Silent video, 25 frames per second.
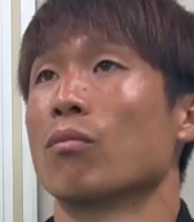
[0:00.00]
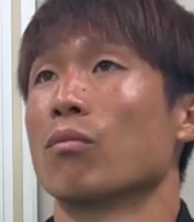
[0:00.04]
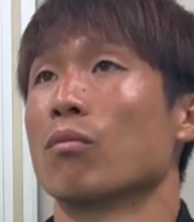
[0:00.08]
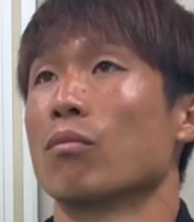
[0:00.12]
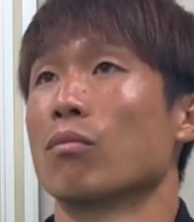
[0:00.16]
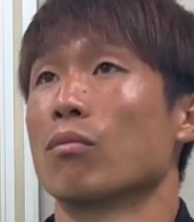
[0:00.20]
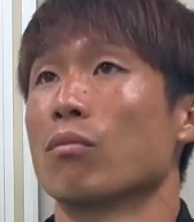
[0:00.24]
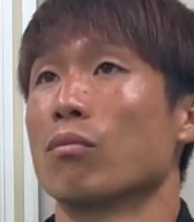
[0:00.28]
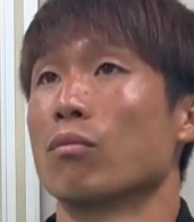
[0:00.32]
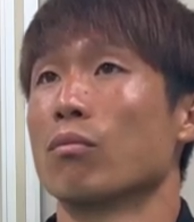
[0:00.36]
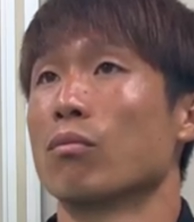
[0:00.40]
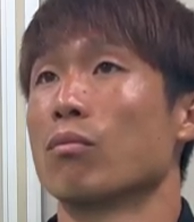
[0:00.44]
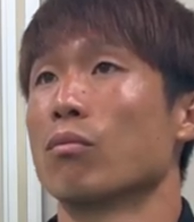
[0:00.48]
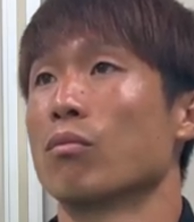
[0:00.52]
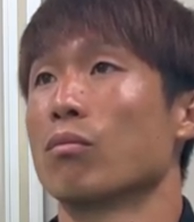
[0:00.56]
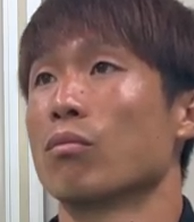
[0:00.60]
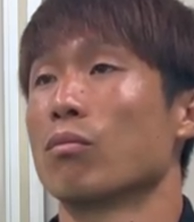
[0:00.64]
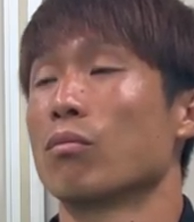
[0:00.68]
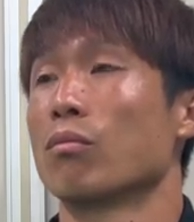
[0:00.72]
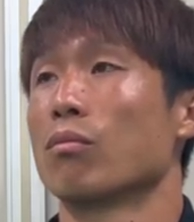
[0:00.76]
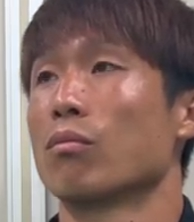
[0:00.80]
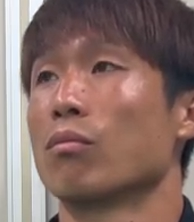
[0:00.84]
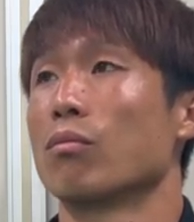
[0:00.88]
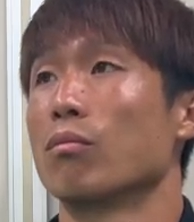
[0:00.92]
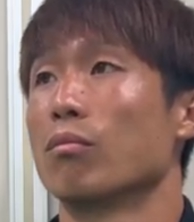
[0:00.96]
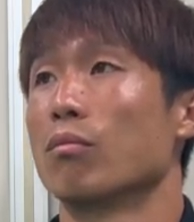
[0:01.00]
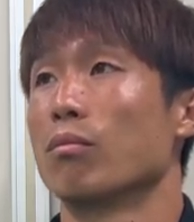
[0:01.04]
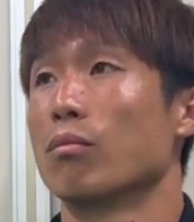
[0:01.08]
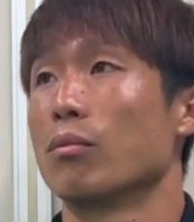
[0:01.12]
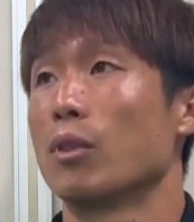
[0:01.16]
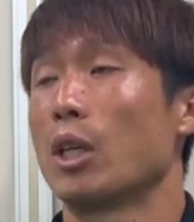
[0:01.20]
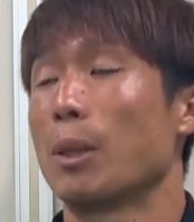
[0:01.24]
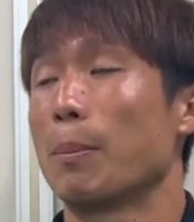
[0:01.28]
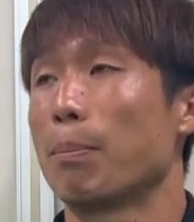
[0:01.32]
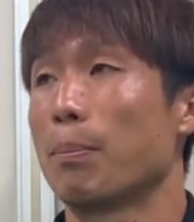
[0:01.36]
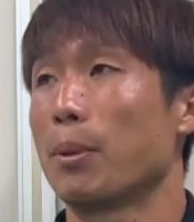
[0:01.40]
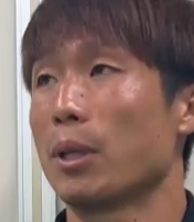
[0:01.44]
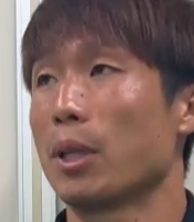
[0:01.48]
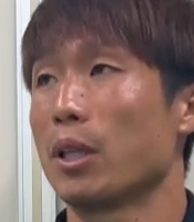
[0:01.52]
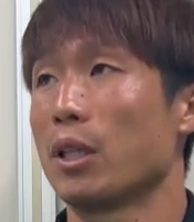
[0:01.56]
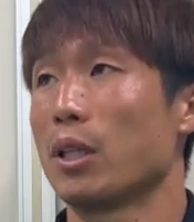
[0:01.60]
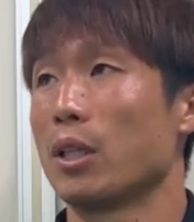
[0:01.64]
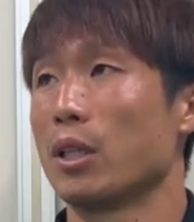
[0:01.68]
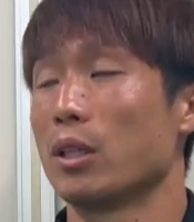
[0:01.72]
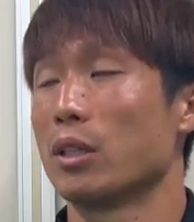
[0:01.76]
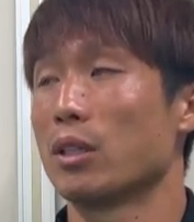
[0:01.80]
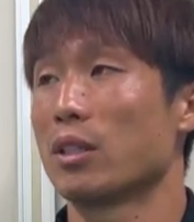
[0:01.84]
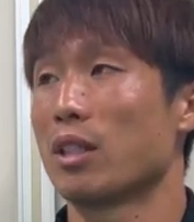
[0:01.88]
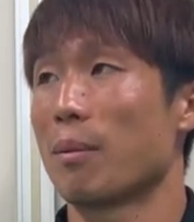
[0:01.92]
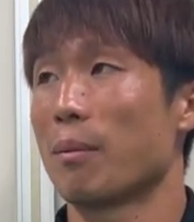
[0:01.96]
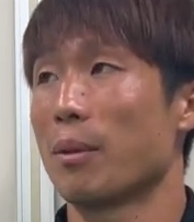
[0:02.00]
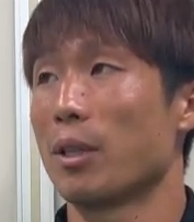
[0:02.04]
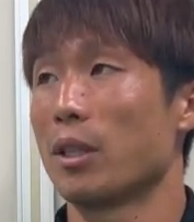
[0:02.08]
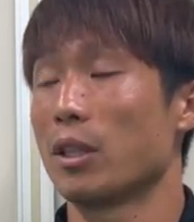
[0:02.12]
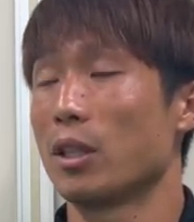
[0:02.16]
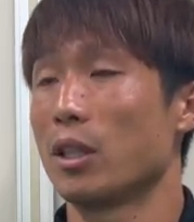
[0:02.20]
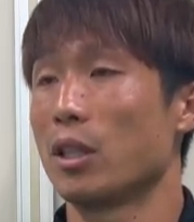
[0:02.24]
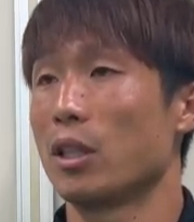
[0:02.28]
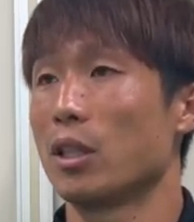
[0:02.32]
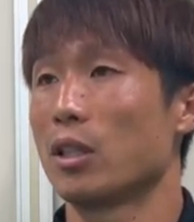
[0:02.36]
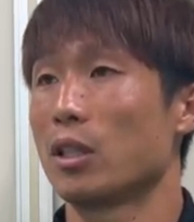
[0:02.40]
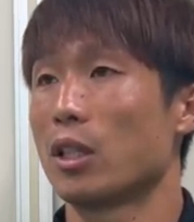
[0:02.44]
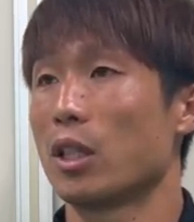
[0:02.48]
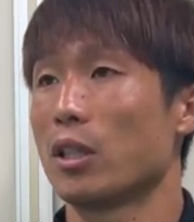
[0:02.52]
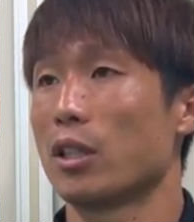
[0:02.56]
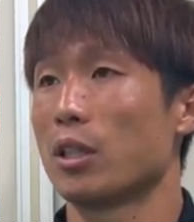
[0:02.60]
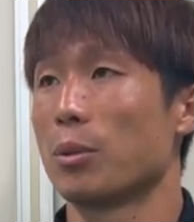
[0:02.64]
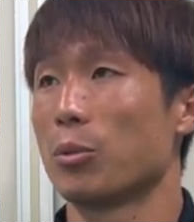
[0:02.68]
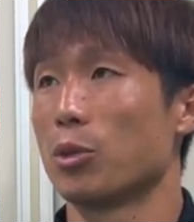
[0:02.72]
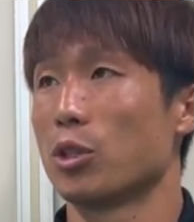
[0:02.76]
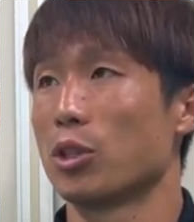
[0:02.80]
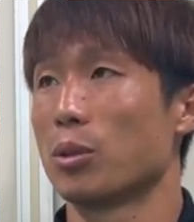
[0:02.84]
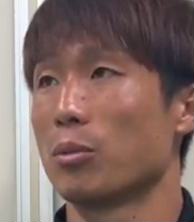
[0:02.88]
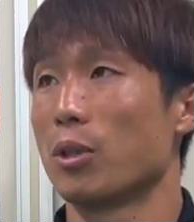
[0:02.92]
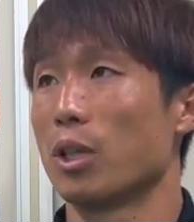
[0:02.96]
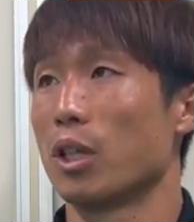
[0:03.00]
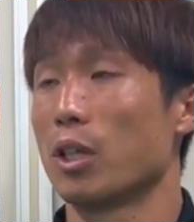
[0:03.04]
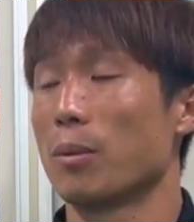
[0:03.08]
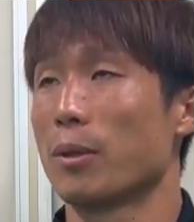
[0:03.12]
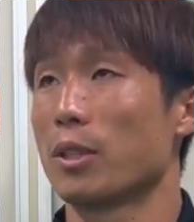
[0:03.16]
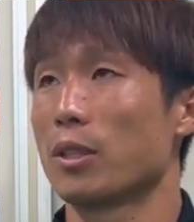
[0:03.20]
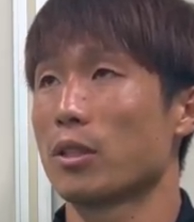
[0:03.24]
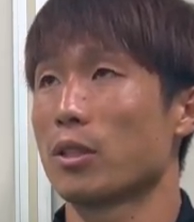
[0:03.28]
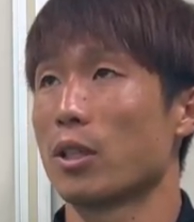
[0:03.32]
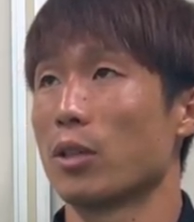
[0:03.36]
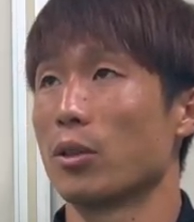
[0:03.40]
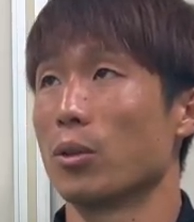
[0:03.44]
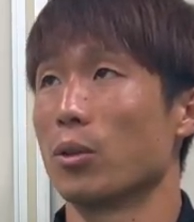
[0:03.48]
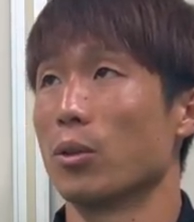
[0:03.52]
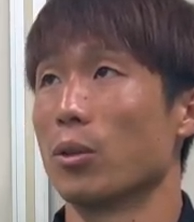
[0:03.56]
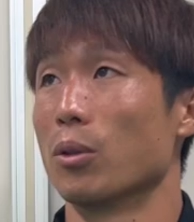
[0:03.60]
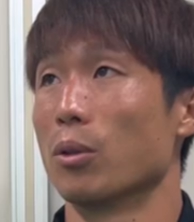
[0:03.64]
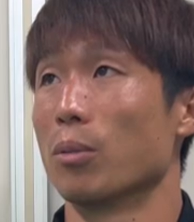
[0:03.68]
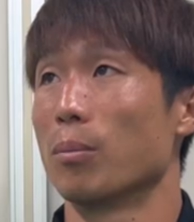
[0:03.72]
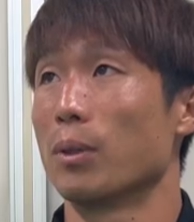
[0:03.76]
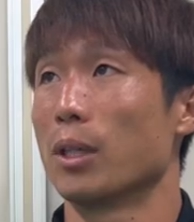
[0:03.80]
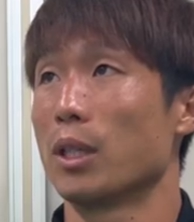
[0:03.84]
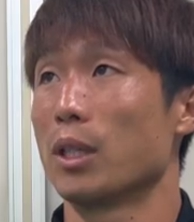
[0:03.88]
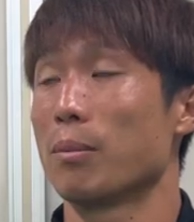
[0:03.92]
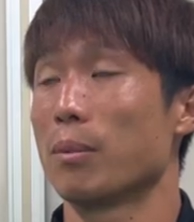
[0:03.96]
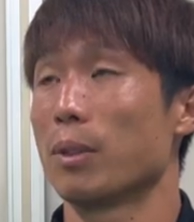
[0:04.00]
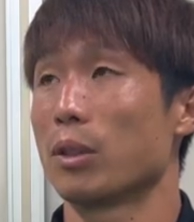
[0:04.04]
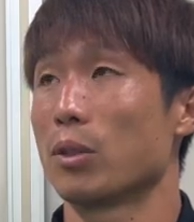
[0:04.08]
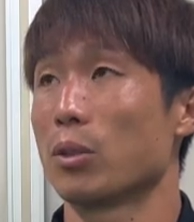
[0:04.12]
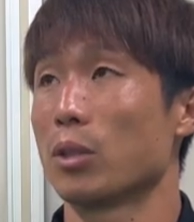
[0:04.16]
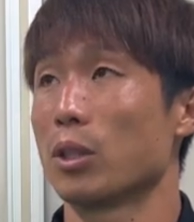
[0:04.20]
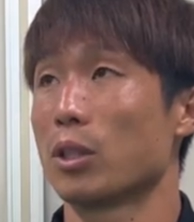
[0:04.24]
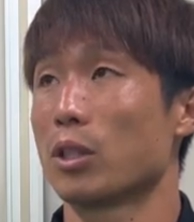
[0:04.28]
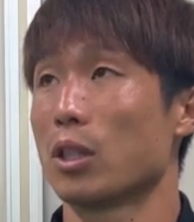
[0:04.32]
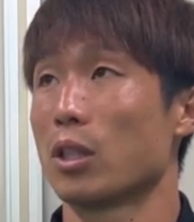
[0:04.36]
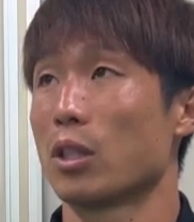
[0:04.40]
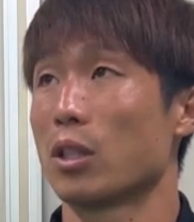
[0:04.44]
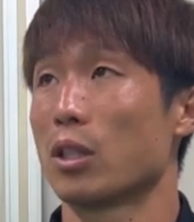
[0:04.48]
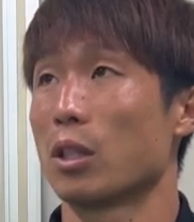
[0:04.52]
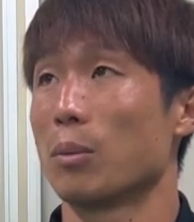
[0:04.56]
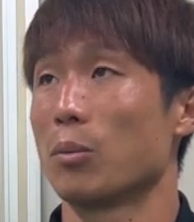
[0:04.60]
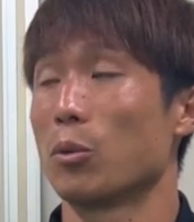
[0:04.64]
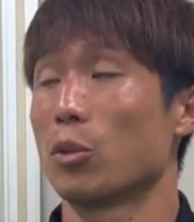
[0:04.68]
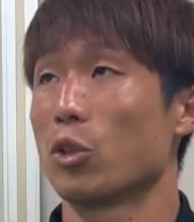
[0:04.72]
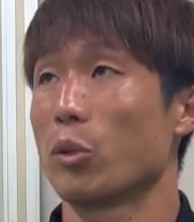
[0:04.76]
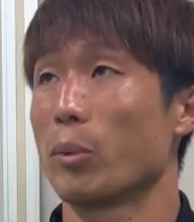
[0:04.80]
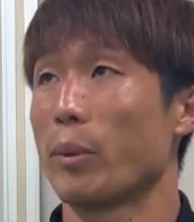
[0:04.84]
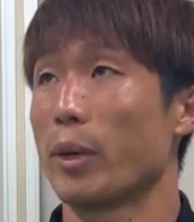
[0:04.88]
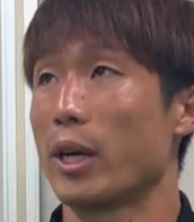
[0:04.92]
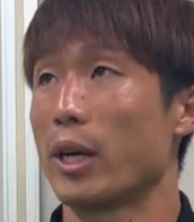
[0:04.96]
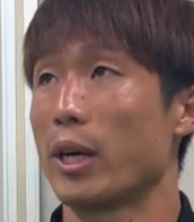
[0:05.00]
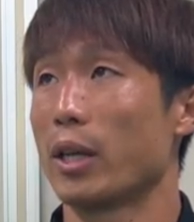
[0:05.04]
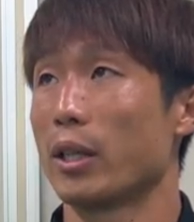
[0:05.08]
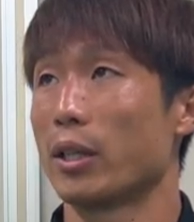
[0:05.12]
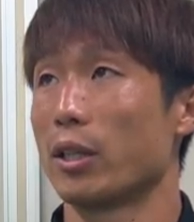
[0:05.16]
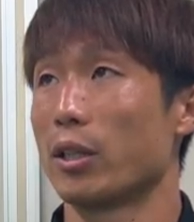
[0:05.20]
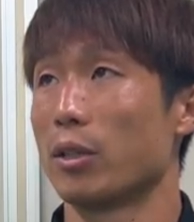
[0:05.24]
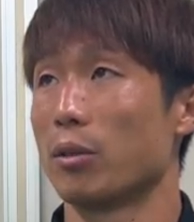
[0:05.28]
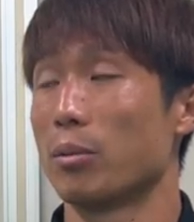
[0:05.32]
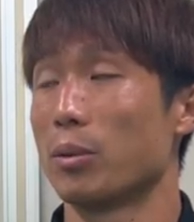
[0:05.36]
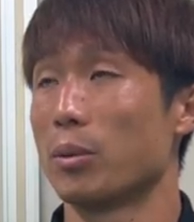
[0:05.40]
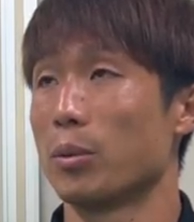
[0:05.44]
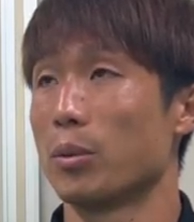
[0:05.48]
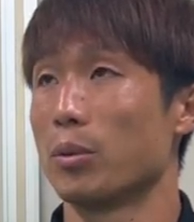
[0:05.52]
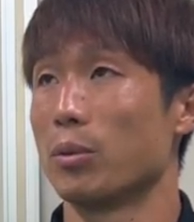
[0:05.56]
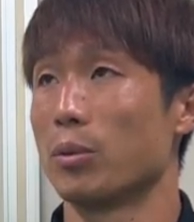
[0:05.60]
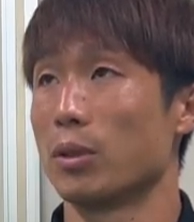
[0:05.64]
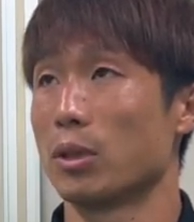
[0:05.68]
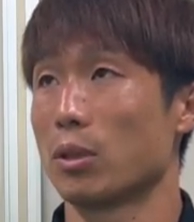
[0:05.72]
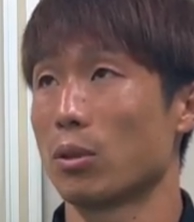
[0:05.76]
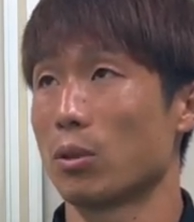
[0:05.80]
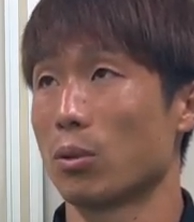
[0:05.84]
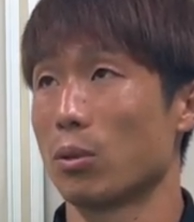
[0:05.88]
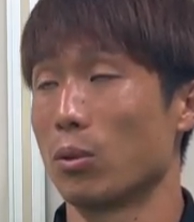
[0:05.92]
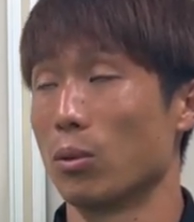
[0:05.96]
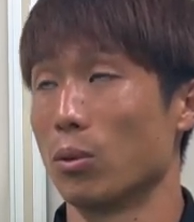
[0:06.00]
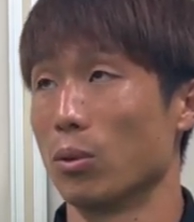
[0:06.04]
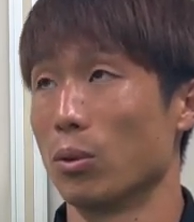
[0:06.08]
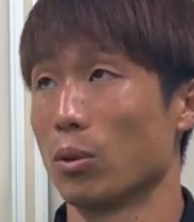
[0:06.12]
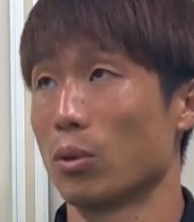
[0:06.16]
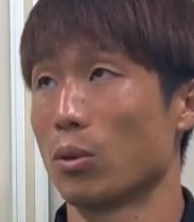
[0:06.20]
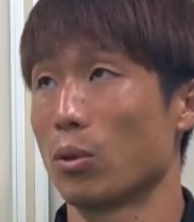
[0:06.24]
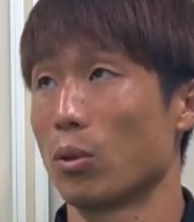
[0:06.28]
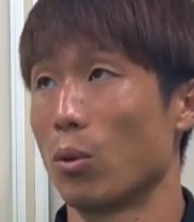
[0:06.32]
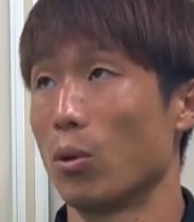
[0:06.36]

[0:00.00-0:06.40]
やってますかやっぱりスタメンで出たい気持ちもありますけど、まあ今戸田さんから求められている部分はそこ、